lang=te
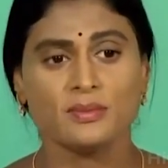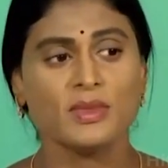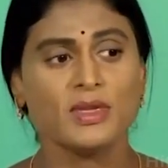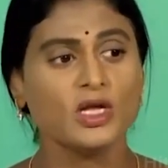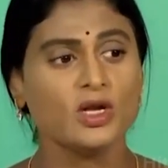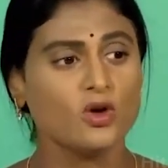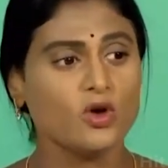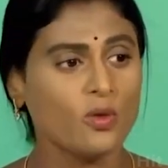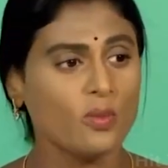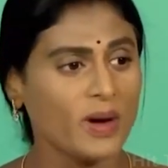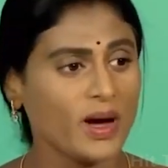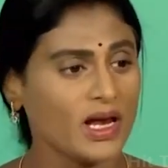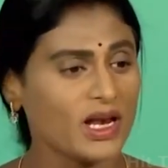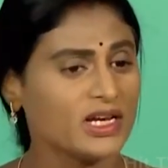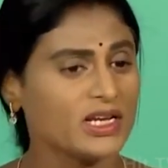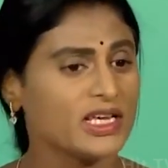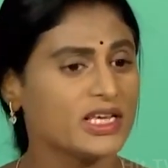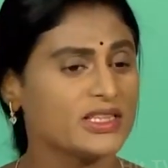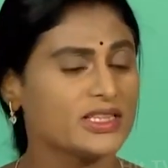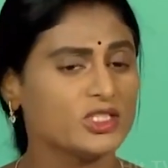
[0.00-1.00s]
మీ లోపాలను
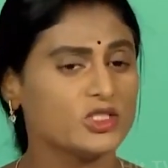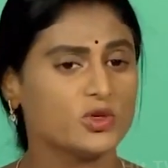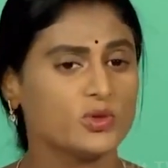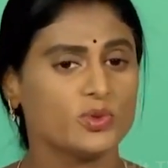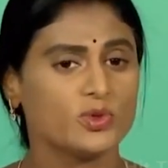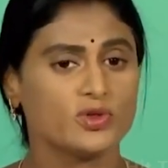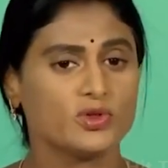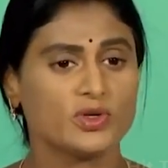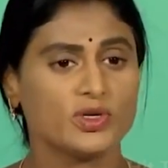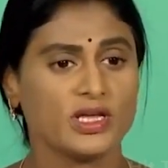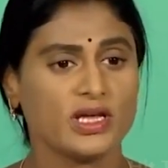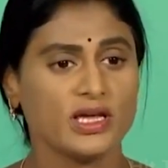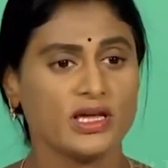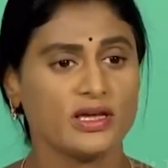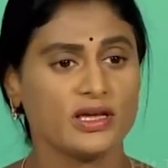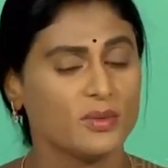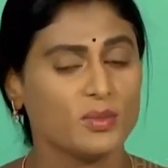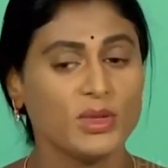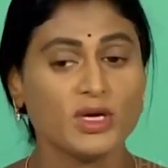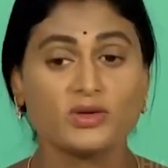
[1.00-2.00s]
ఎత్తి చూపుతుంటే
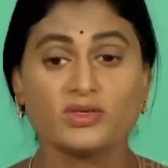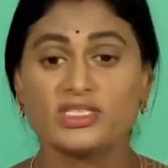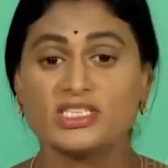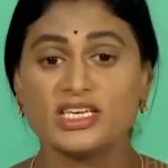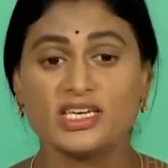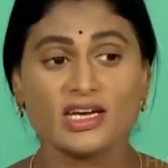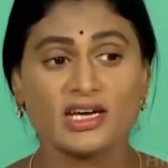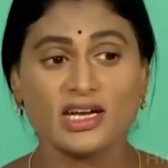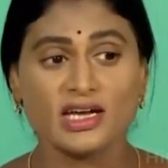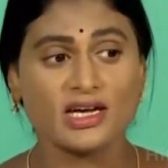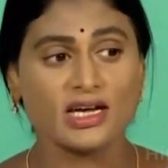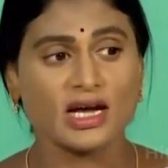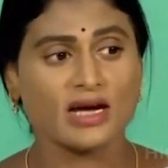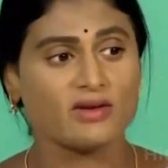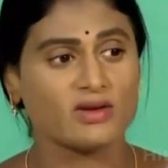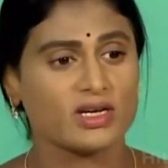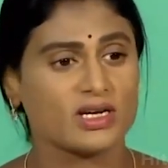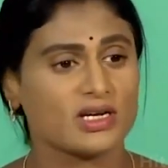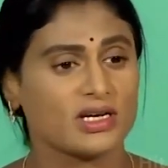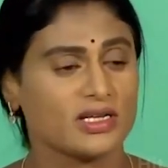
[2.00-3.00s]
మీకు జీర్ణం
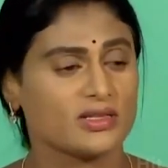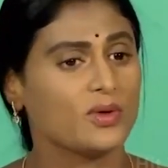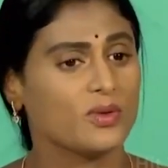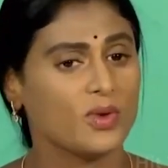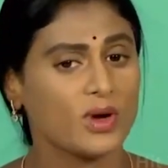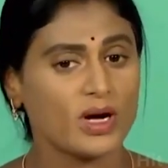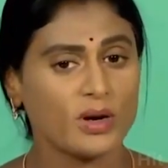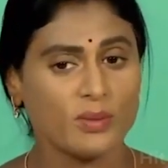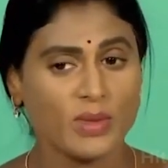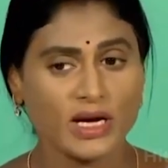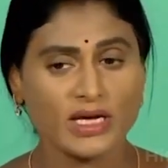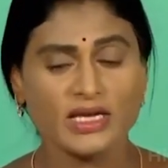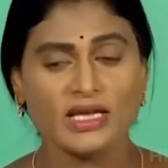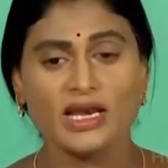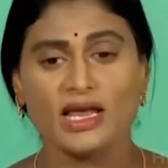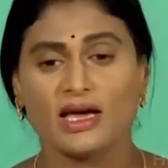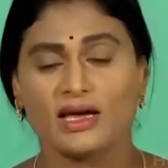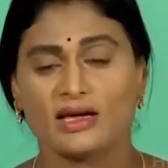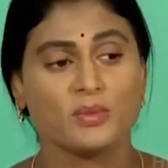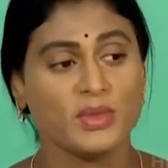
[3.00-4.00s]
కావటం లేదు ఒక మహిళ
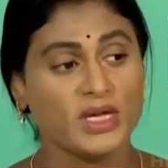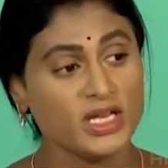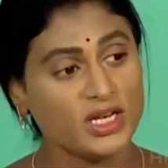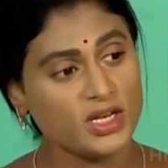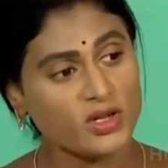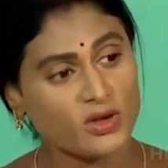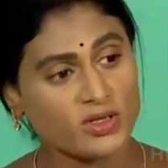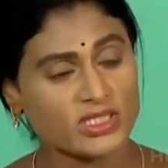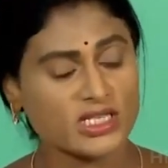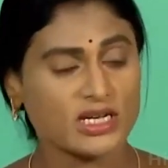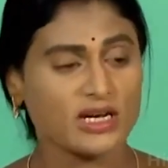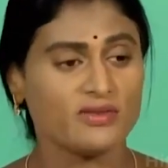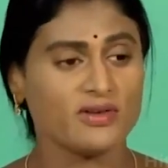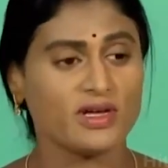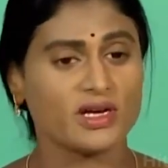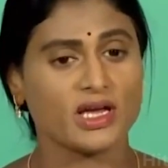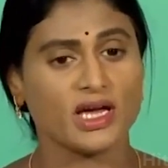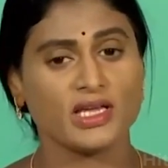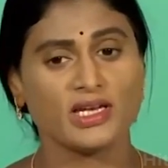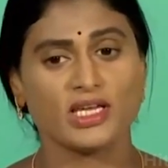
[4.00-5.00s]
మీ
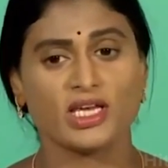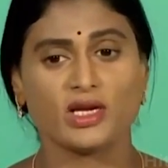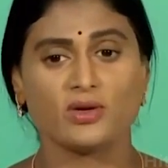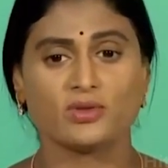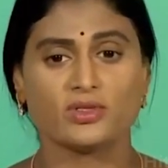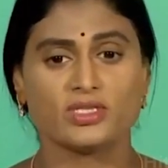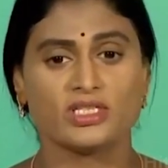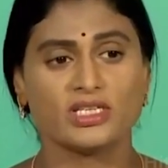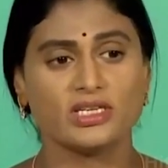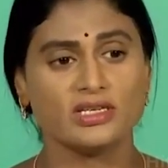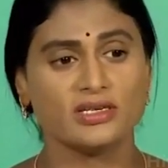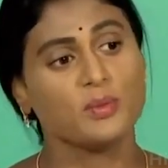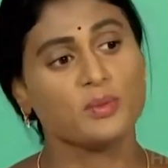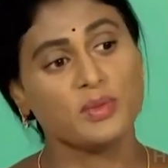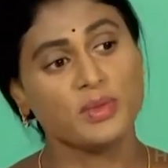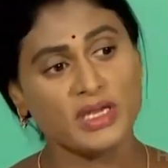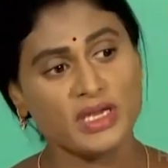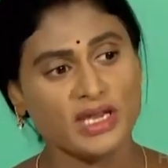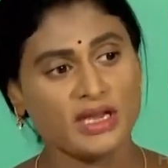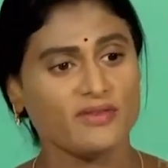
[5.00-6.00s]
నియోజకవర్గానికే వచ్చి
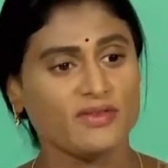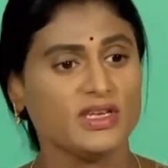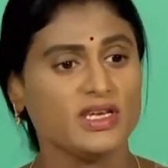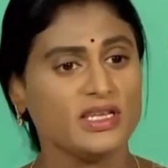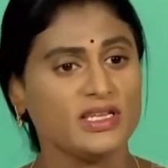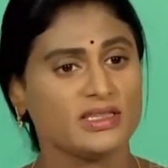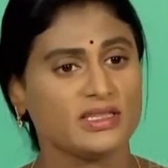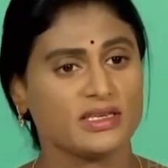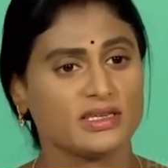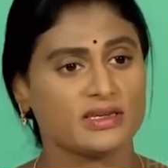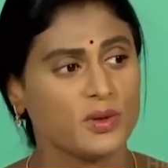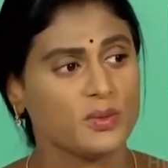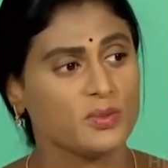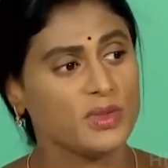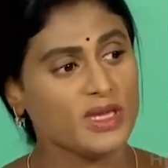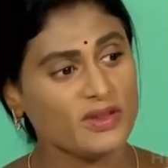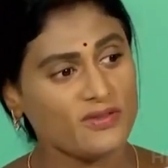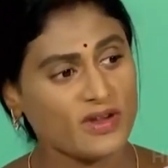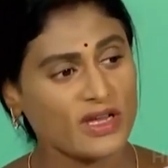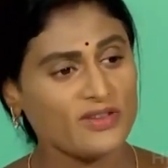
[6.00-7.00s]
మీ అవినీతి మీ
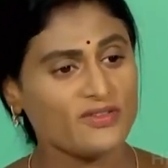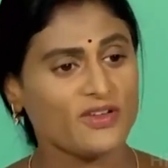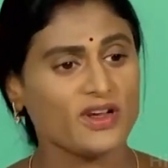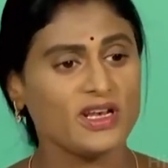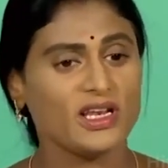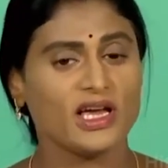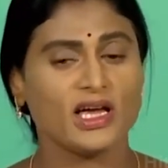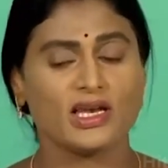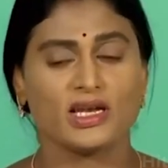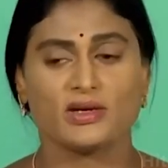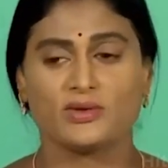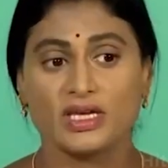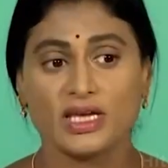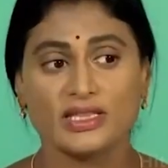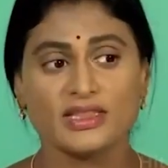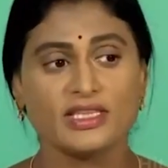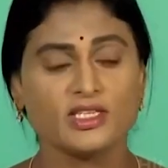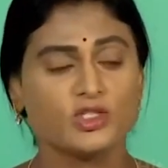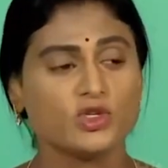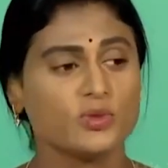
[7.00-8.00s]
వైఫల్యాలను
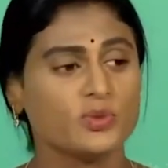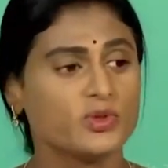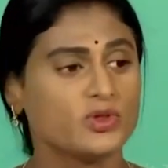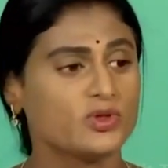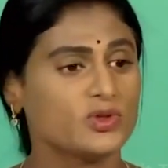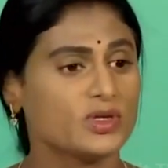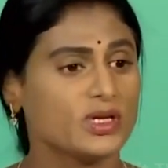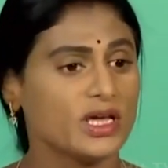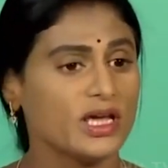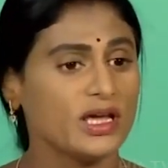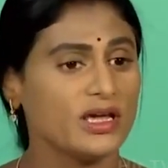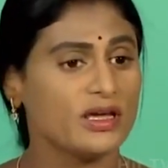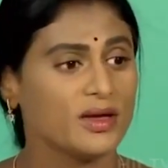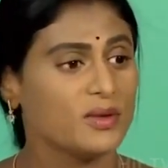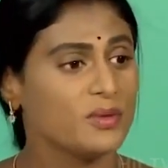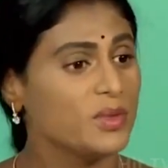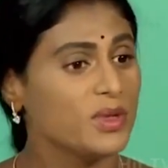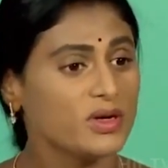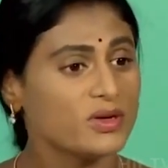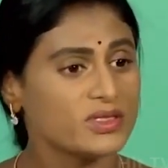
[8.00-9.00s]
ఎత్తి చూపుతుంటే
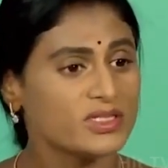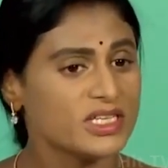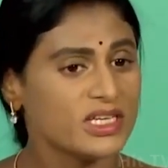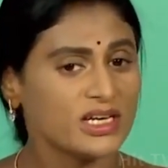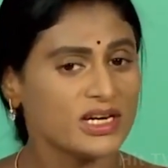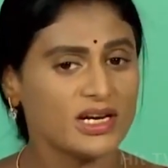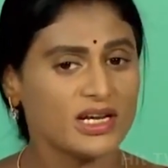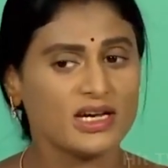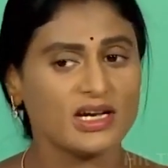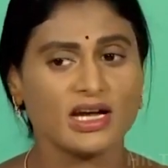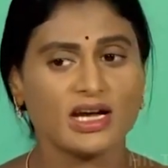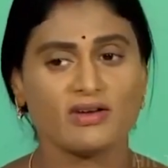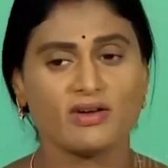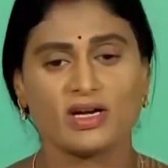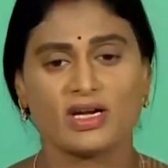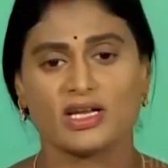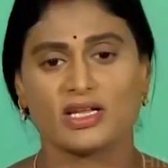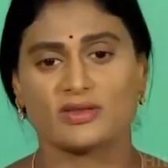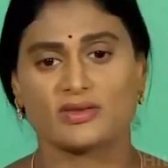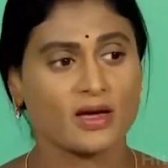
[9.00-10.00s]
మీకు జీర్ణం
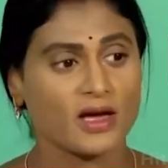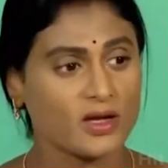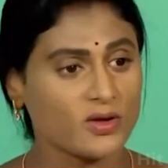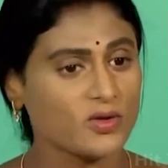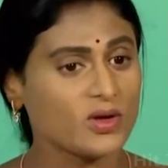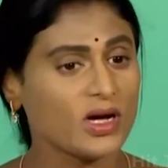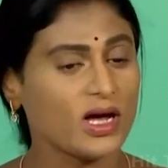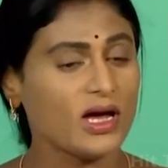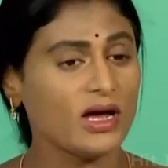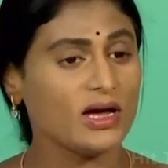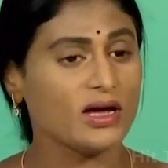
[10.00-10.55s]
కావట్లేదు కనుక